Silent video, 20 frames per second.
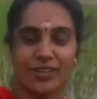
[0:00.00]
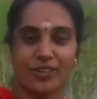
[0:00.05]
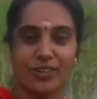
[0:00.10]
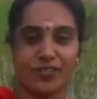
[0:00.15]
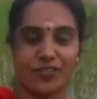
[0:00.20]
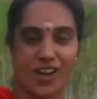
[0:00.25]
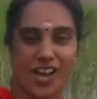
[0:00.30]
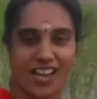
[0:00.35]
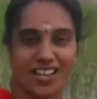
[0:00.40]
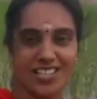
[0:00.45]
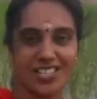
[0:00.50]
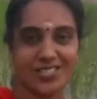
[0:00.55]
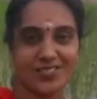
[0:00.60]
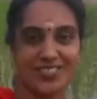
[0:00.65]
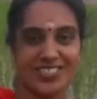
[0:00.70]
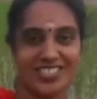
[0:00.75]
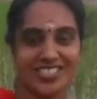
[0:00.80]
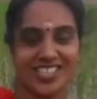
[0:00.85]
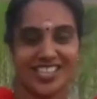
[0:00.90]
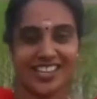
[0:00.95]
அதை பற்றி
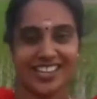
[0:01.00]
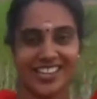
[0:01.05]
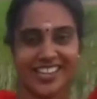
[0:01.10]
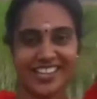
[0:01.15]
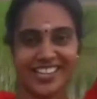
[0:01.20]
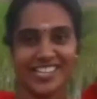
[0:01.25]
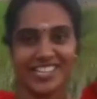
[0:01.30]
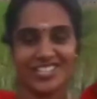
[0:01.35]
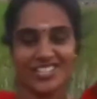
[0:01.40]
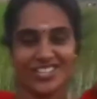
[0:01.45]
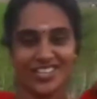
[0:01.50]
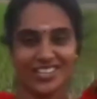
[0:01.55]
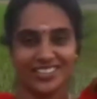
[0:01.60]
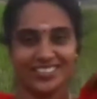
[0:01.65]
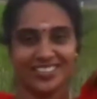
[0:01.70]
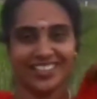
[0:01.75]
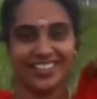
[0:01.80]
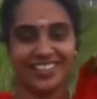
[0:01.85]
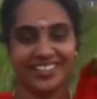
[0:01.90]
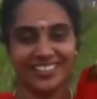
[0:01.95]
தான் நான் இப்போ பேச
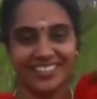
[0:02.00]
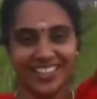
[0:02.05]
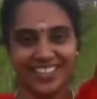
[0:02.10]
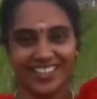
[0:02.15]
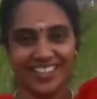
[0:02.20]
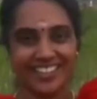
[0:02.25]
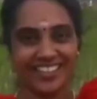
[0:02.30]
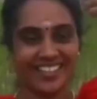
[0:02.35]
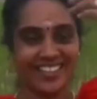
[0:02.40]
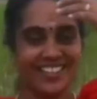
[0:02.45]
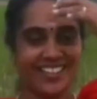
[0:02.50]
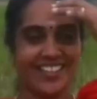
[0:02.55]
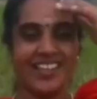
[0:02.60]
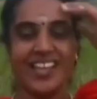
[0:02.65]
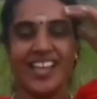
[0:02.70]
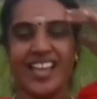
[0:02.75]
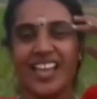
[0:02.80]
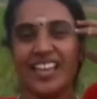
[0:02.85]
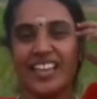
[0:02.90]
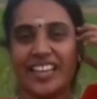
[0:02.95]
போகிறேன் என் வாழ்க்கையிலையும்
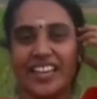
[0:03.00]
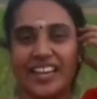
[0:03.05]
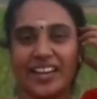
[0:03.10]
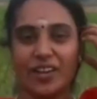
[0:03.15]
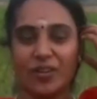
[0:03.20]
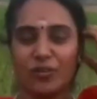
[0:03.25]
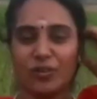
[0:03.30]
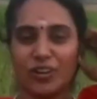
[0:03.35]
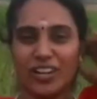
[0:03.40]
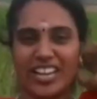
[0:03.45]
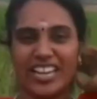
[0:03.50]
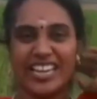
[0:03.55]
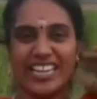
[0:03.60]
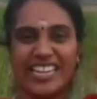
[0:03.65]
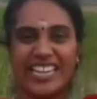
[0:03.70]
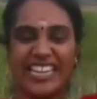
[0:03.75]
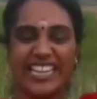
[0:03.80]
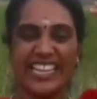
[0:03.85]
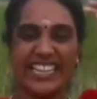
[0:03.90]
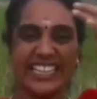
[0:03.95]
இப்படி ஒரு
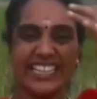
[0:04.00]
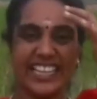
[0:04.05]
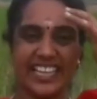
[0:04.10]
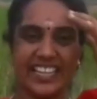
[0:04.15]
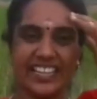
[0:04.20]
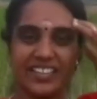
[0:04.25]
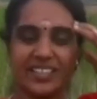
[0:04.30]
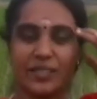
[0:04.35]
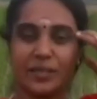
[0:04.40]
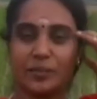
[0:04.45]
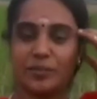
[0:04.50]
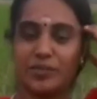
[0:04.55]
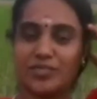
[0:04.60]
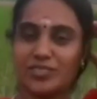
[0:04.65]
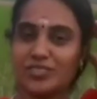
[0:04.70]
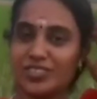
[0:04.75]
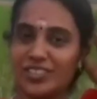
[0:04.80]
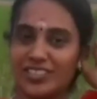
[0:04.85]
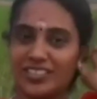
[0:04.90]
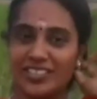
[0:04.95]
சம்பவம் வந்து நடந்துச்சு
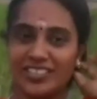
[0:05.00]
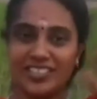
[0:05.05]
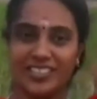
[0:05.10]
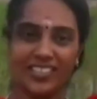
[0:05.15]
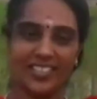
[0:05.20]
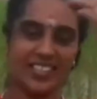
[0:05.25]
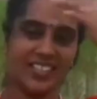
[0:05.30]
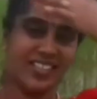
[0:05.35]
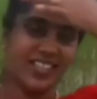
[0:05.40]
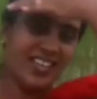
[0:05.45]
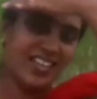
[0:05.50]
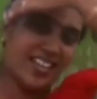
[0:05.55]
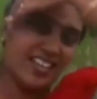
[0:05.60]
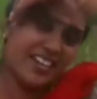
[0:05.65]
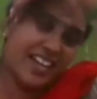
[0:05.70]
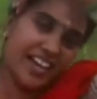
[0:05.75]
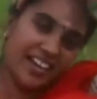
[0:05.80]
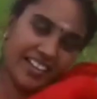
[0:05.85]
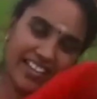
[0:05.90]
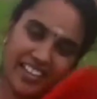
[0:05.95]
இப்போ நான்
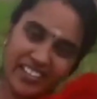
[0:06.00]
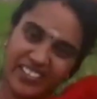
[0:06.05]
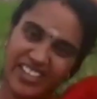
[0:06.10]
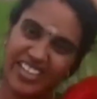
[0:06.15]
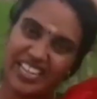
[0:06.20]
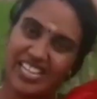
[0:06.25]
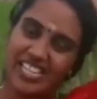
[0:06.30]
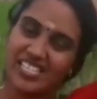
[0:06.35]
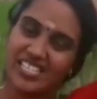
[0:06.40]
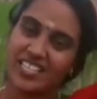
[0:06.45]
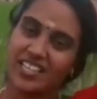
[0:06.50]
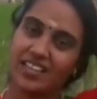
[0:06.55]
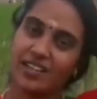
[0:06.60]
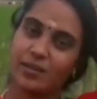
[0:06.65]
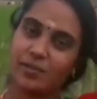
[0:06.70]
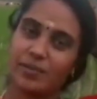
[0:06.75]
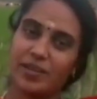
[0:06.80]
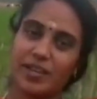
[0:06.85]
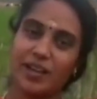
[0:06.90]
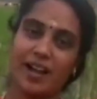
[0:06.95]
வீடியோ போடுறதுக்கு
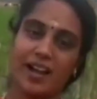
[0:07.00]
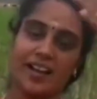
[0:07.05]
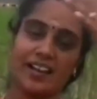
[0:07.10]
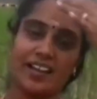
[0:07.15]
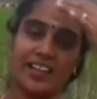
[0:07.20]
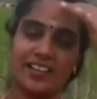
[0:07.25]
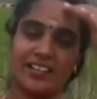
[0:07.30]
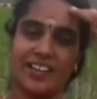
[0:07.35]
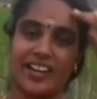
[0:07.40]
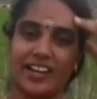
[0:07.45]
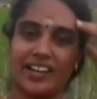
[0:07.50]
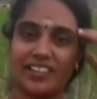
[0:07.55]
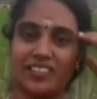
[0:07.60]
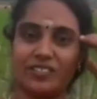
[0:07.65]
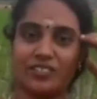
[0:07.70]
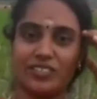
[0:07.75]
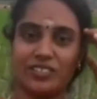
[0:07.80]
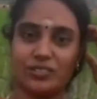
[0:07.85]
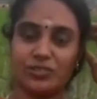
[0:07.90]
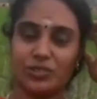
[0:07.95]
முக்கியமான காரணம்
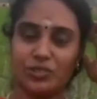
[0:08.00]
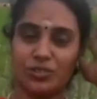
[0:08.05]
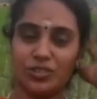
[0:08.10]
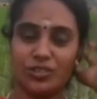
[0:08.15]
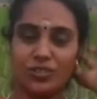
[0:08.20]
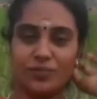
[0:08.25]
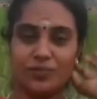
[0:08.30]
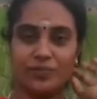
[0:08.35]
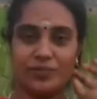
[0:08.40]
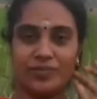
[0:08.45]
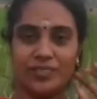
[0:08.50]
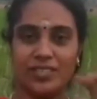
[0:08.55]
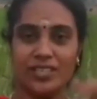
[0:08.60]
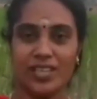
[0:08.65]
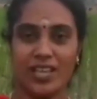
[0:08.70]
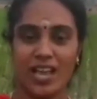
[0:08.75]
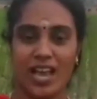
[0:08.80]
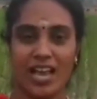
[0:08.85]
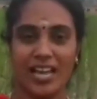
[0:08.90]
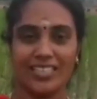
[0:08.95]
அதுதான்
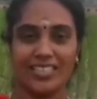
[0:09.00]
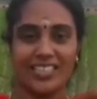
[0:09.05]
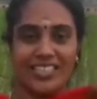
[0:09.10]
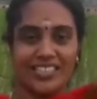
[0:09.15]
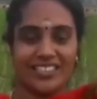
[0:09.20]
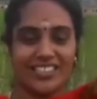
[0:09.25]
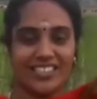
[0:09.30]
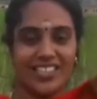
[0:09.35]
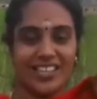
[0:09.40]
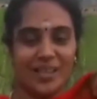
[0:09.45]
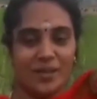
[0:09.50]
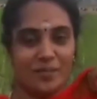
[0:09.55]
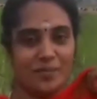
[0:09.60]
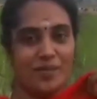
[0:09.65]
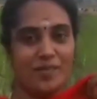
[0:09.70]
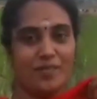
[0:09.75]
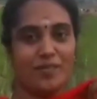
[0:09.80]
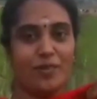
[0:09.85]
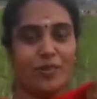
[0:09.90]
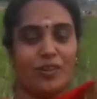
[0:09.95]
எனக்கு
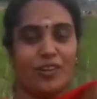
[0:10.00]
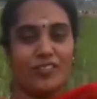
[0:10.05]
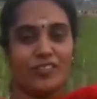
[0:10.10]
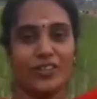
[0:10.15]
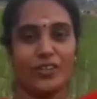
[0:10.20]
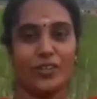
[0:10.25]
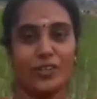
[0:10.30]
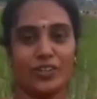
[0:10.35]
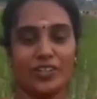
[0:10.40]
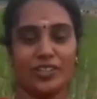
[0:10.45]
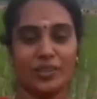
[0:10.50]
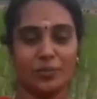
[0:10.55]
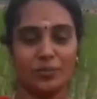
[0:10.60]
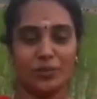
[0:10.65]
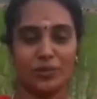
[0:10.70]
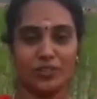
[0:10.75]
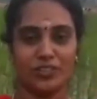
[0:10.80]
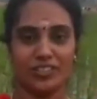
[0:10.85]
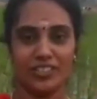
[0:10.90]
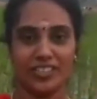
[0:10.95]
உங்களுக்கு
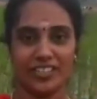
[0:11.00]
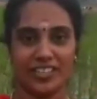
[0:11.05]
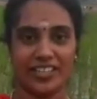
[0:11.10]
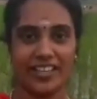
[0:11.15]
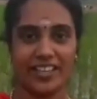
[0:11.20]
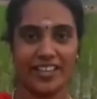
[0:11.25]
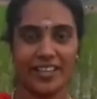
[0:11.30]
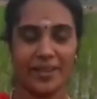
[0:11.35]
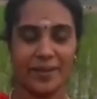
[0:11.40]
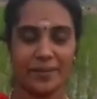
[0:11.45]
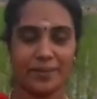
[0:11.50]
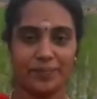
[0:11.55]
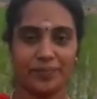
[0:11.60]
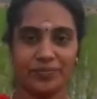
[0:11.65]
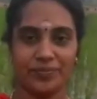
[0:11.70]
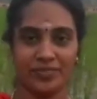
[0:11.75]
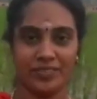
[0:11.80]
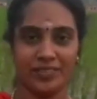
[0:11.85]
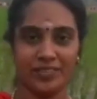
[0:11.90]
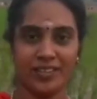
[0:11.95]
எல்லாத்துக்குமே தெரியும் நான் ஏற்கனவே
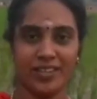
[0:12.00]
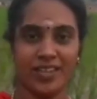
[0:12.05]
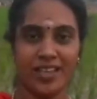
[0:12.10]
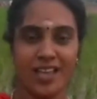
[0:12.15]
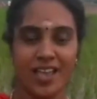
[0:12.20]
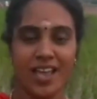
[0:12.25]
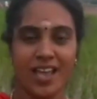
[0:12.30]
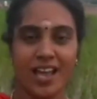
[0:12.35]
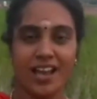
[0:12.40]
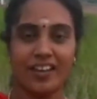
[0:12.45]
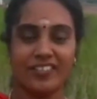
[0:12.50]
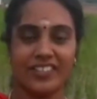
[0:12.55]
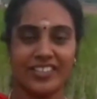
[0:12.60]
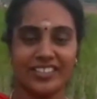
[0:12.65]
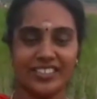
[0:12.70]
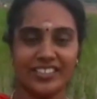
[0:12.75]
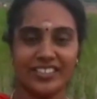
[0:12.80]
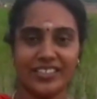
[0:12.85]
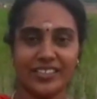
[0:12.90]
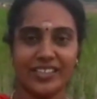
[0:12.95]
சொல்லியிருக்கேன்
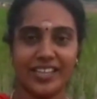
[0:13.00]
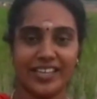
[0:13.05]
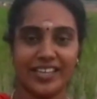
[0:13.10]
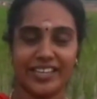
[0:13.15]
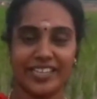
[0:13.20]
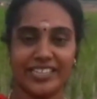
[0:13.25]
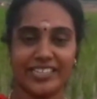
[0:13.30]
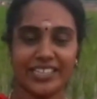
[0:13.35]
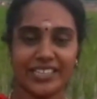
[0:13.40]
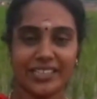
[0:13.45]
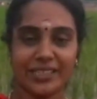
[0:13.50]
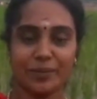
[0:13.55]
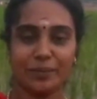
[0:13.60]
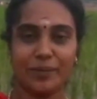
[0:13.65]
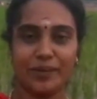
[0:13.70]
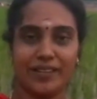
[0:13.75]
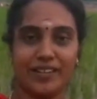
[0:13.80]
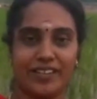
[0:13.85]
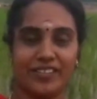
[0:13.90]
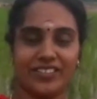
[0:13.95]
எனக்கு ட்வின்
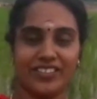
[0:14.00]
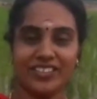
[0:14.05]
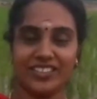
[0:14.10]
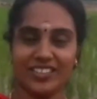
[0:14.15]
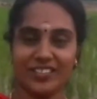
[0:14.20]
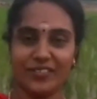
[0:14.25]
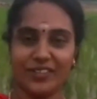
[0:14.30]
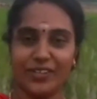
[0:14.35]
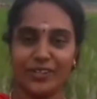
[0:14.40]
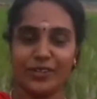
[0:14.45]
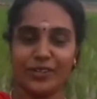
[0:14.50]
பேபி பாய்னு